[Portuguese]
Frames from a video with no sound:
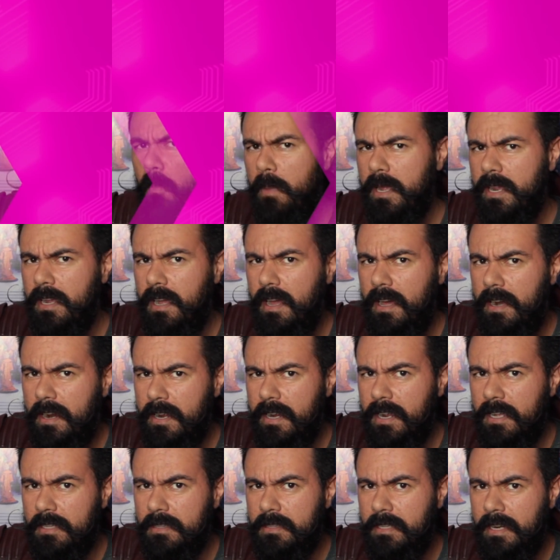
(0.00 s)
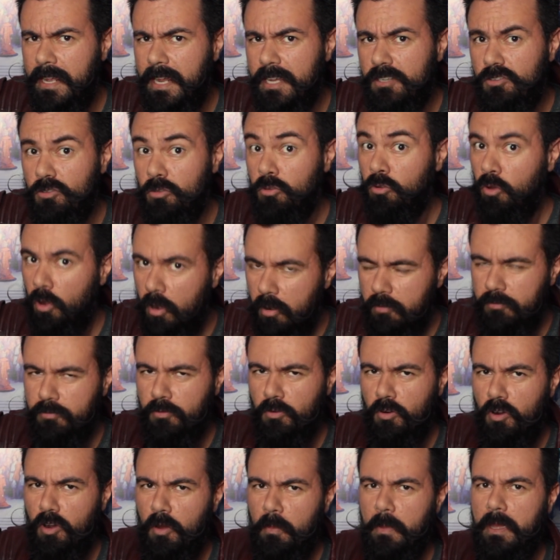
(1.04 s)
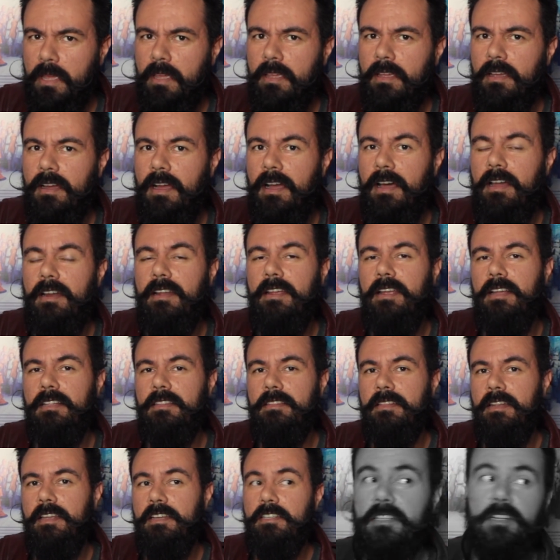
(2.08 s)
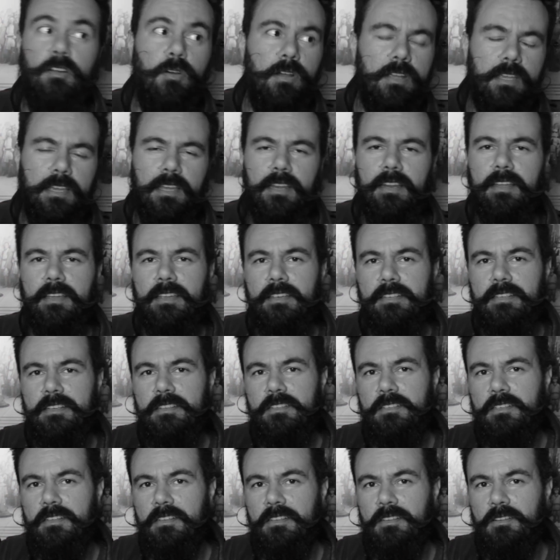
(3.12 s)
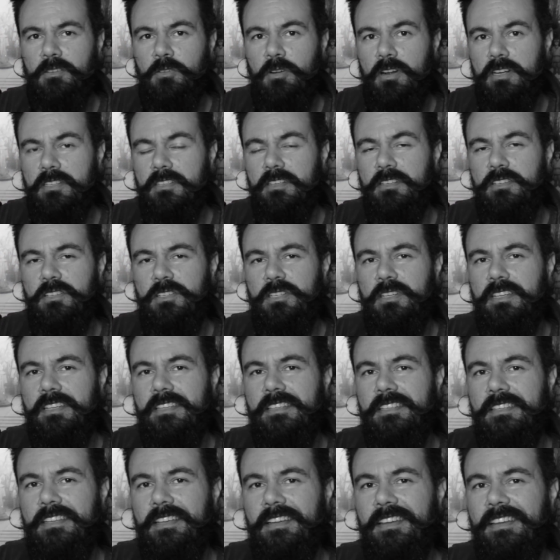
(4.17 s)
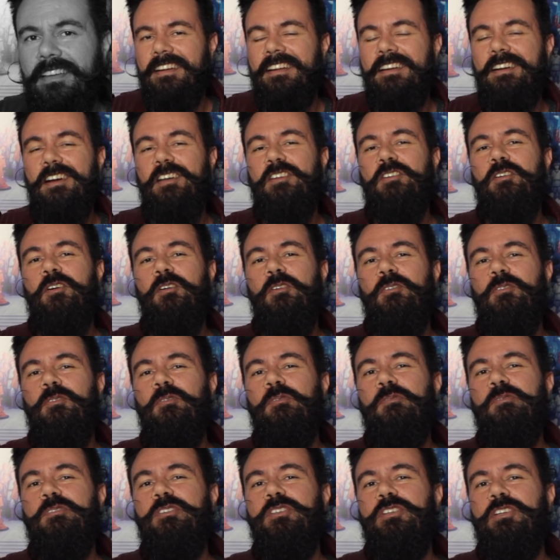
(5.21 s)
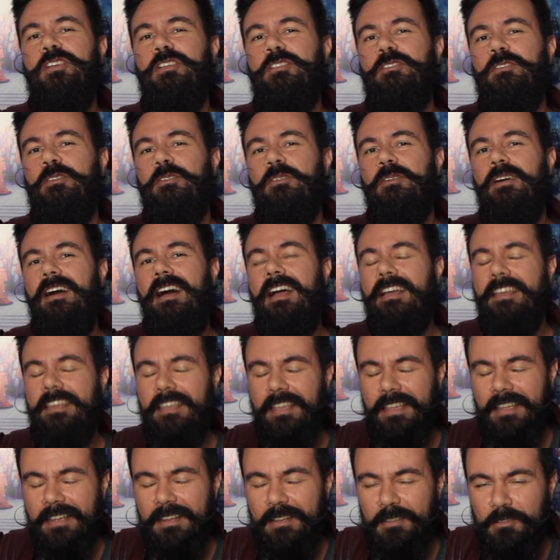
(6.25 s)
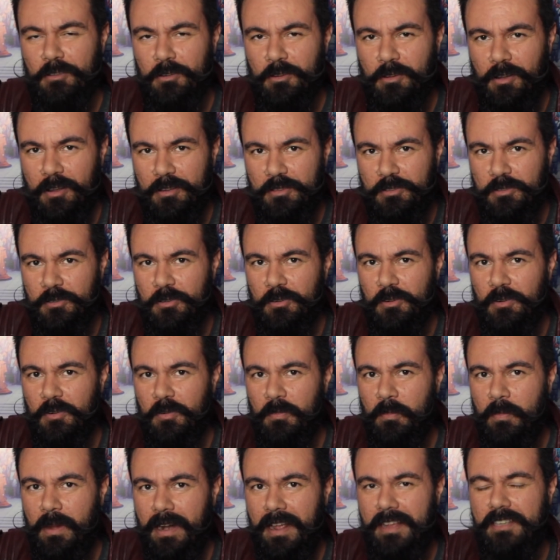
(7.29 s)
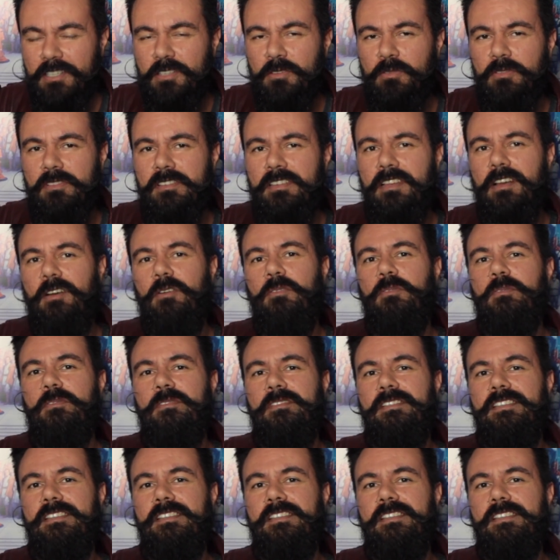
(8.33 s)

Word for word: Homem-Aranha 3, o novo Homem-Aranha 3, não aquele que a gente gosta de esquecer, ganhou um título aqui no nosso Brasilzão.